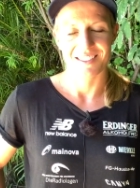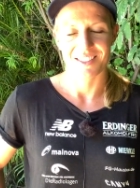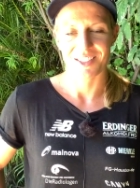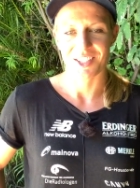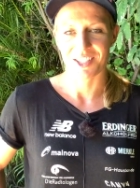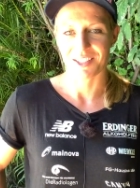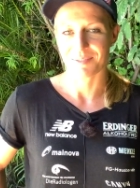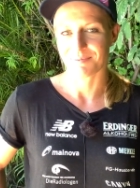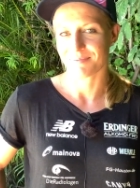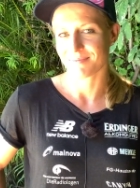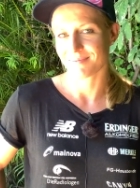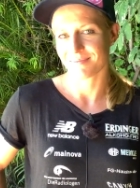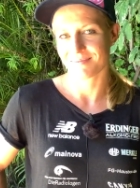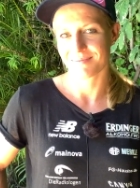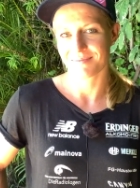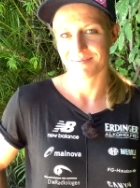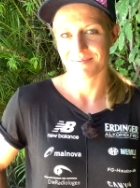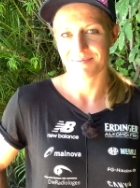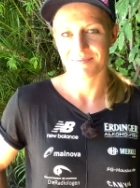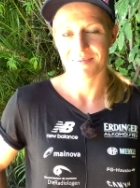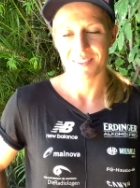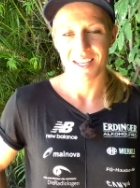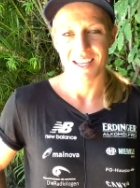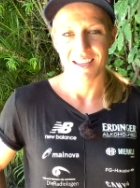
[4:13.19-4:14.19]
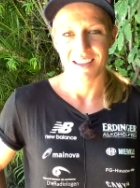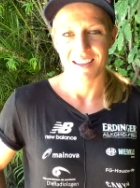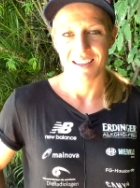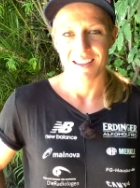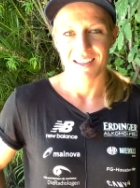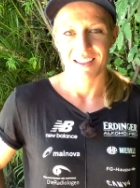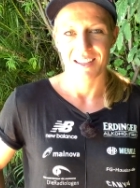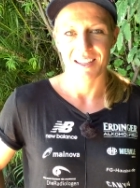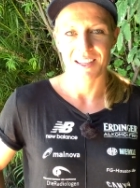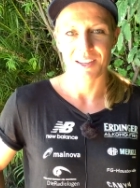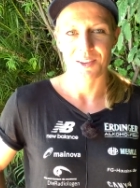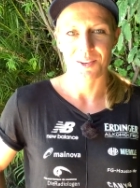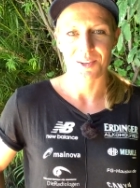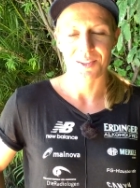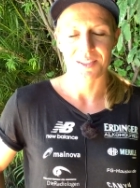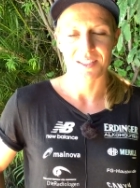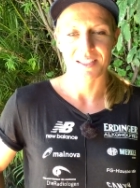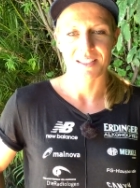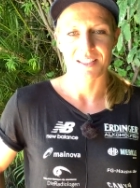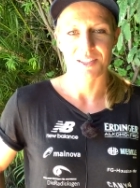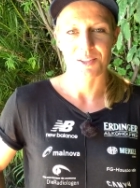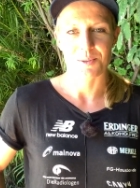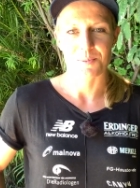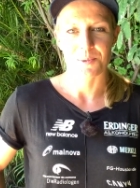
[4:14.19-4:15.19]
Ja, ihr gehört
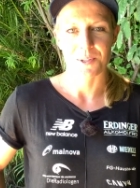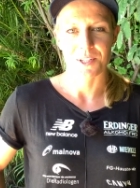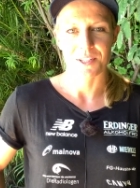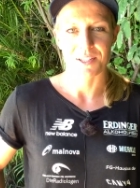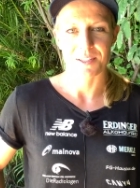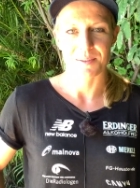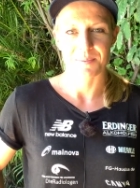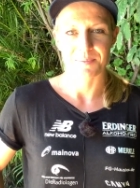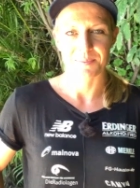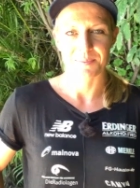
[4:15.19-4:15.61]
nicht in den Sport.